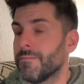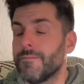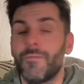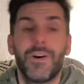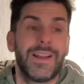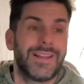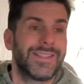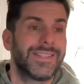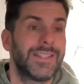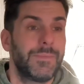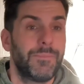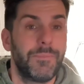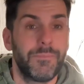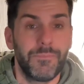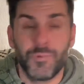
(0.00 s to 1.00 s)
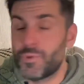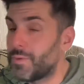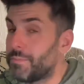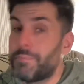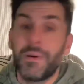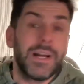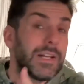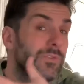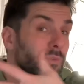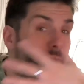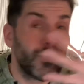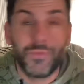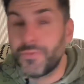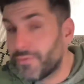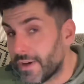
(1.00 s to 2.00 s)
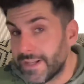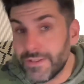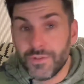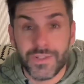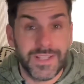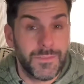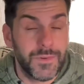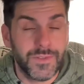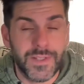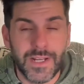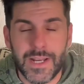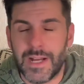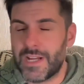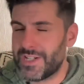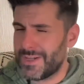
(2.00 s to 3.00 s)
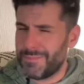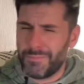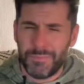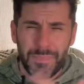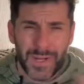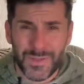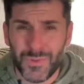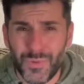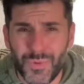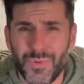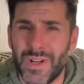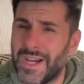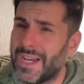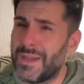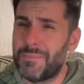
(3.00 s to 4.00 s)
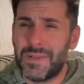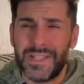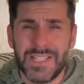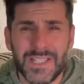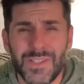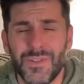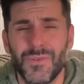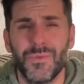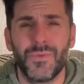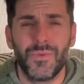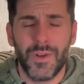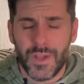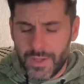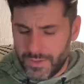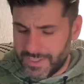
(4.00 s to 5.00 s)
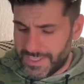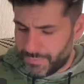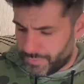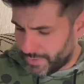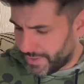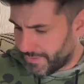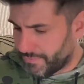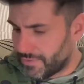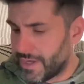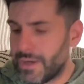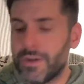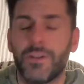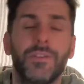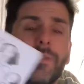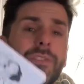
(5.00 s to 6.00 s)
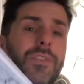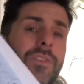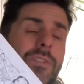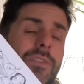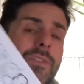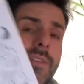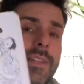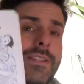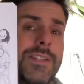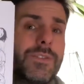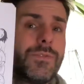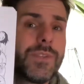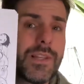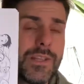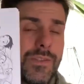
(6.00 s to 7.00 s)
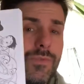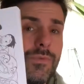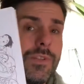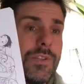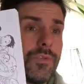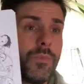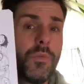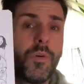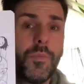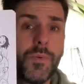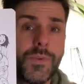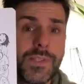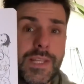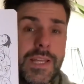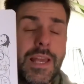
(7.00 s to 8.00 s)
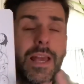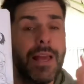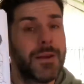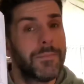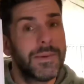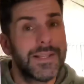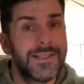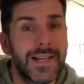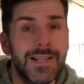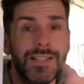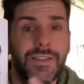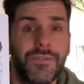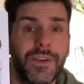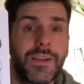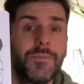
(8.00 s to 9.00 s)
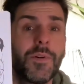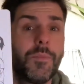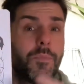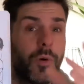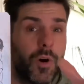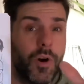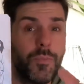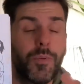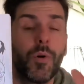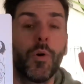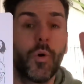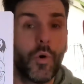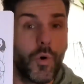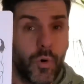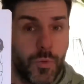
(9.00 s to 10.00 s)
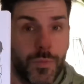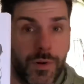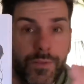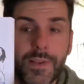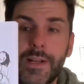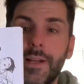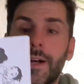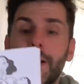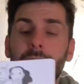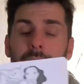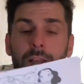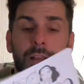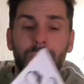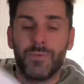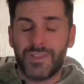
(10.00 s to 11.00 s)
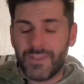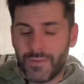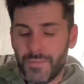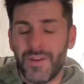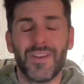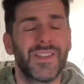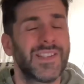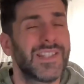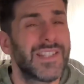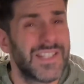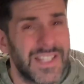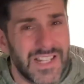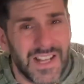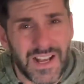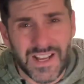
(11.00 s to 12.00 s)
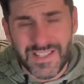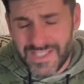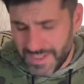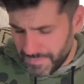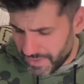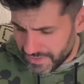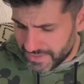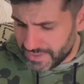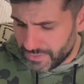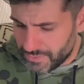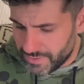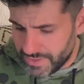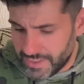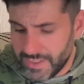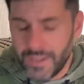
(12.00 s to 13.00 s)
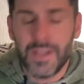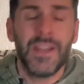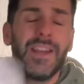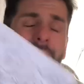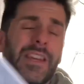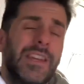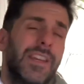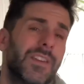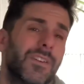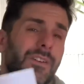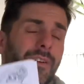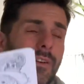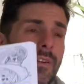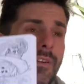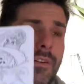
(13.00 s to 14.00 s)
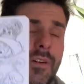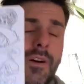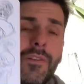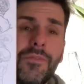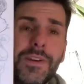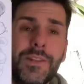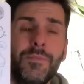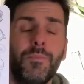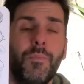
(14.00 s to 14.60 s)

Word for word: voilà, je ne suis pas du tout fan des mandalas, j'aime pas du tout la répétition qu'il peut y avoir dans les illustrations qui sont proposées, mais ça c'est vraiment propre au mandala, donc c'est vraiment un style assez particulier, et euh, en fait